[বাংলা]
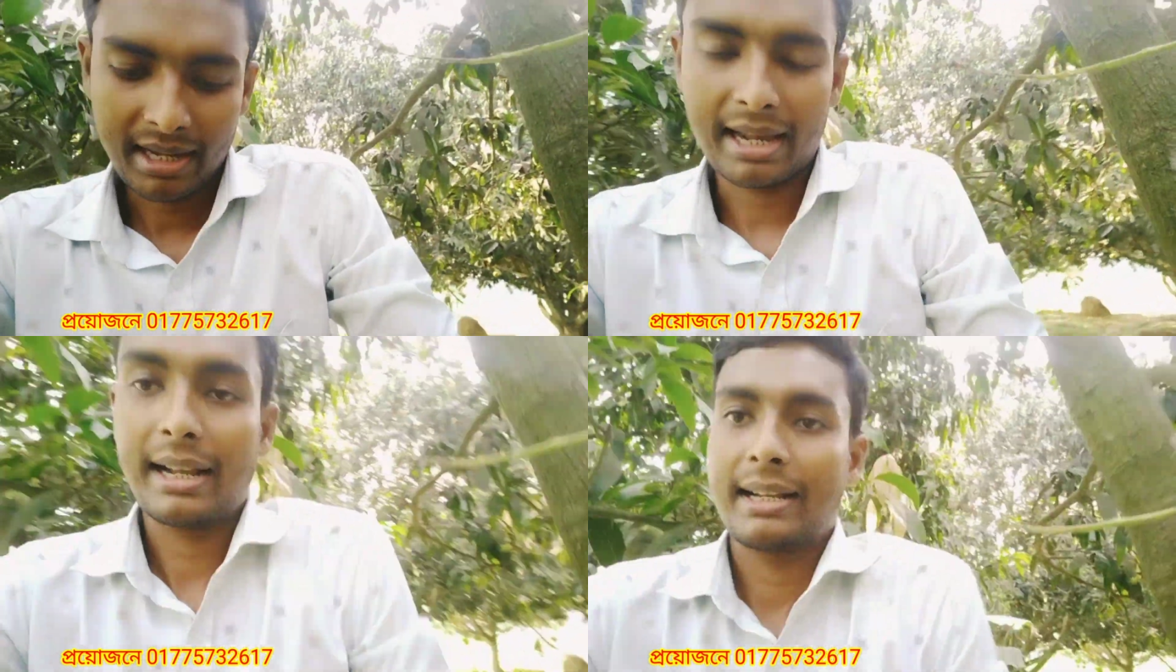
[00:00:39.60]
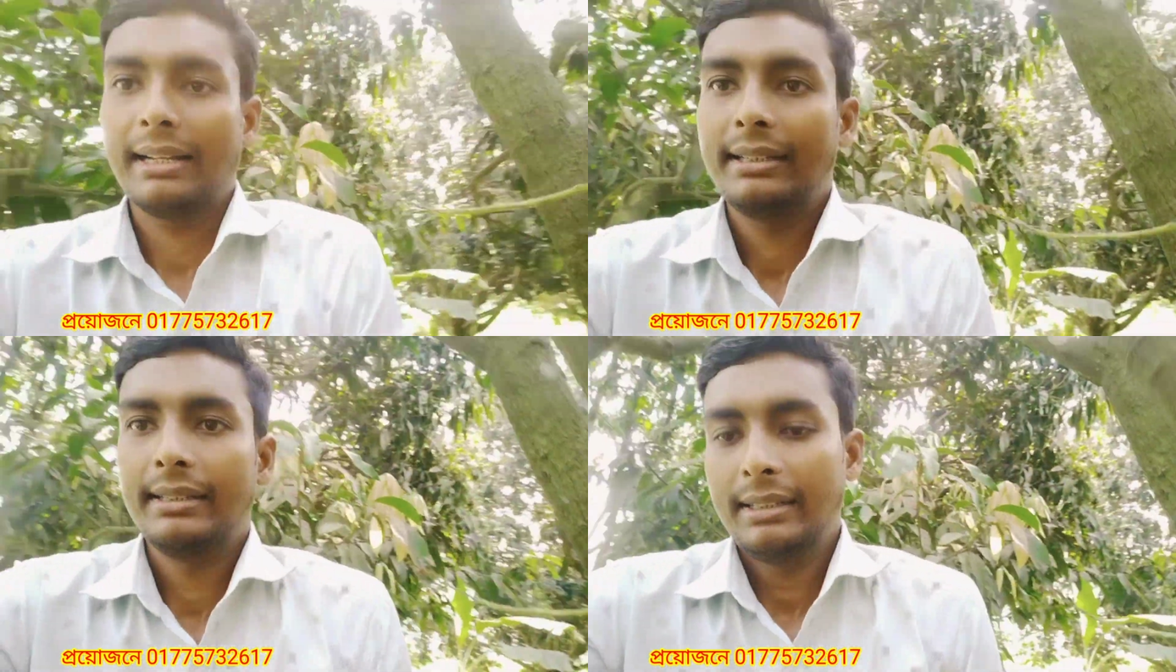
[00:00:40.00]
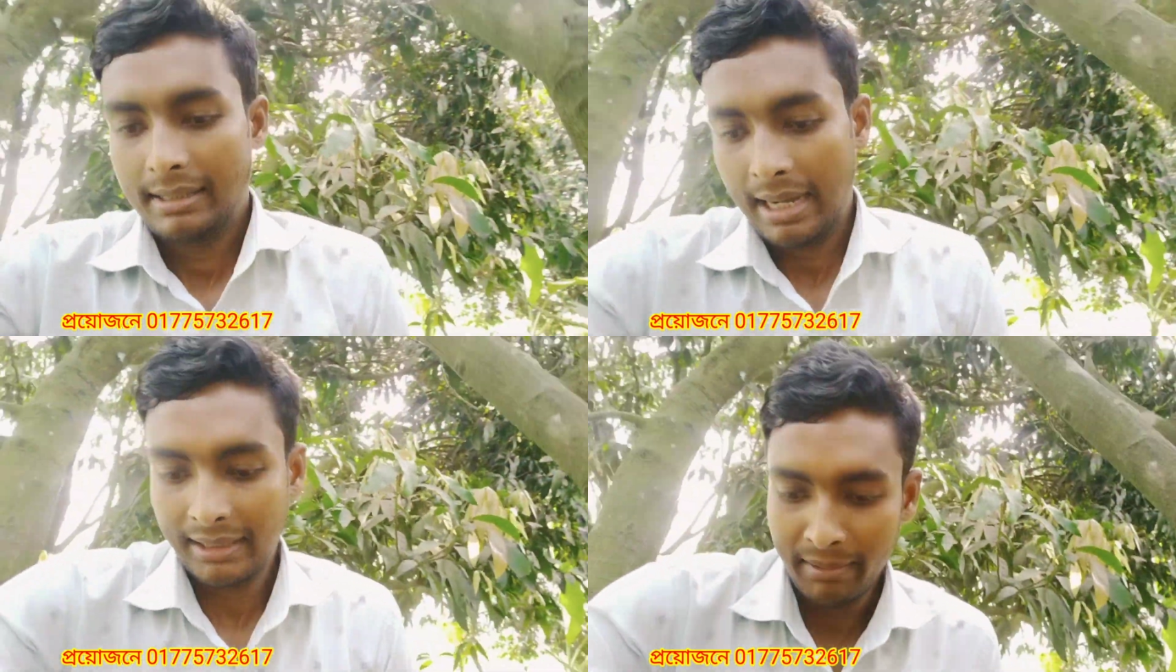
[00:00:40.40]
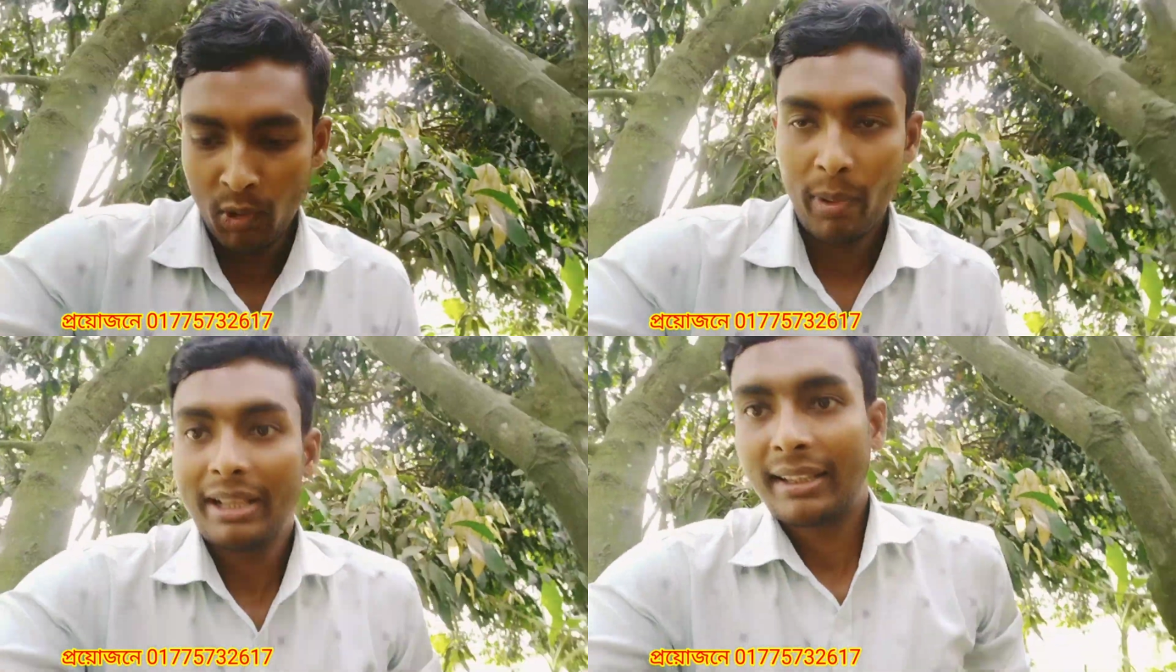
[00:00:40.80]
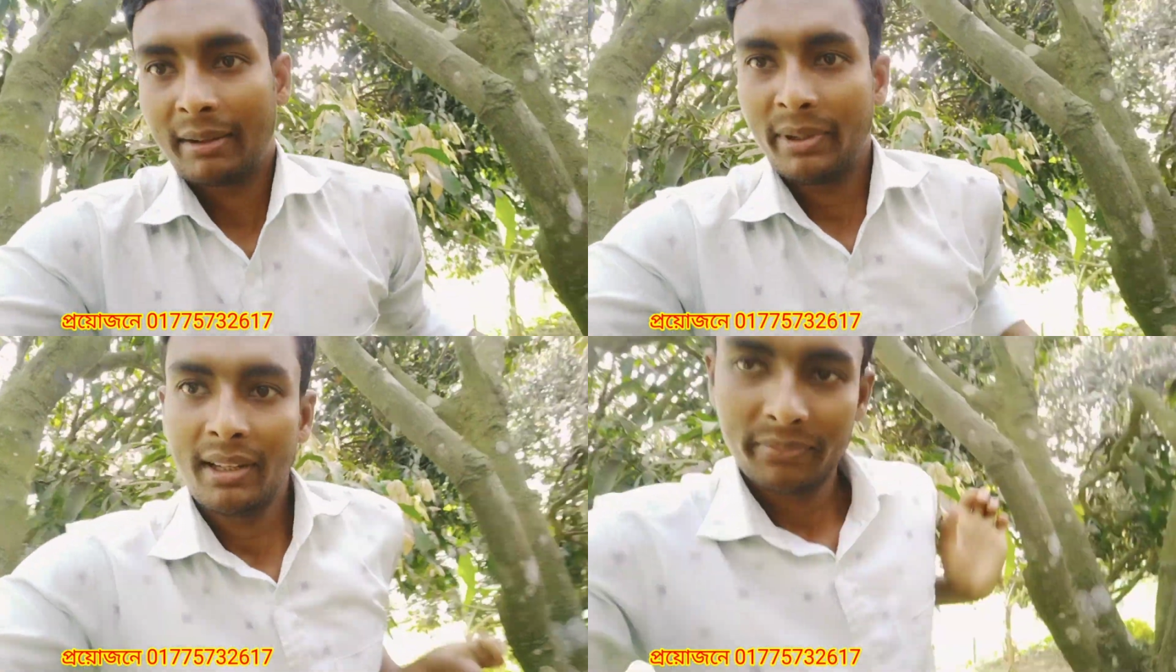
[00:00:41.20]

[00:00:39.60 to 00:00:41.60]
আর এক হাতে মোবাইল থাকবে